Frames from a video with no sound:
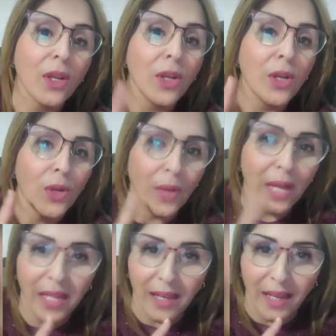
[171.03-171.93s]
واخر
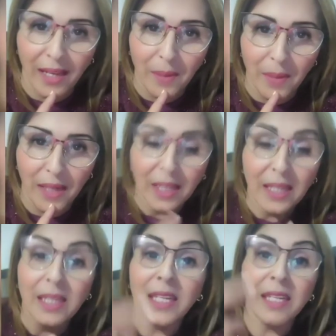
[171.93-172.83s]
علامه
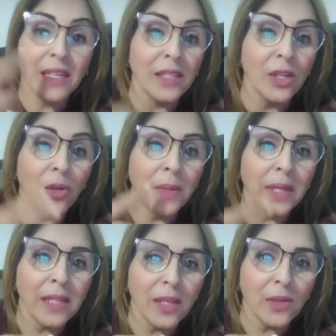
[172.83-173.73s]
هي انه ملي
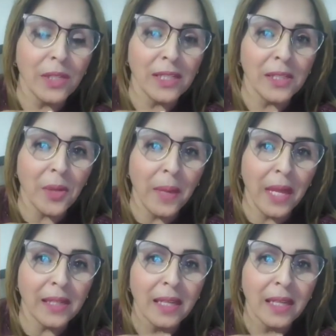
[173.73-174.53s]
كيكون يهضر معاك